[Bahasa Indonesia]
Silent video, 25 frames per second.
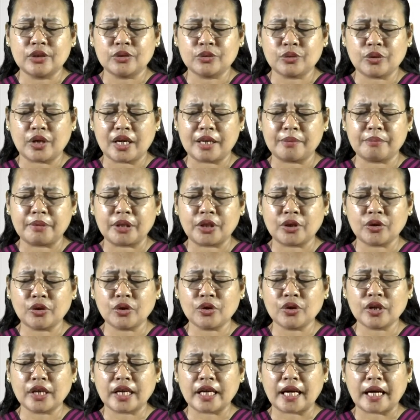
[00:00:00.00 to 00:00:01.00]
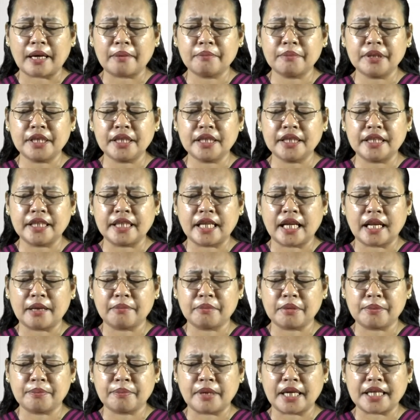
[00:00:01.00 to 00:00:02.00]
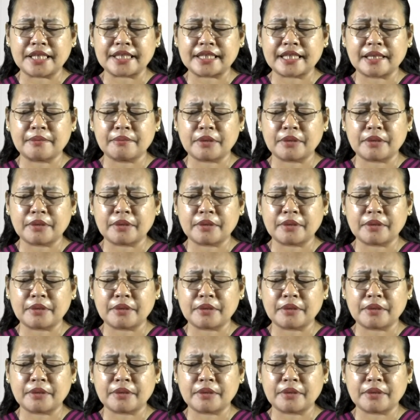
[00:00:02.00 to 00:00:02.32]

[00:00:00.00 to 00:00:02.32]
Tuhan menolong kami di dalam membaca,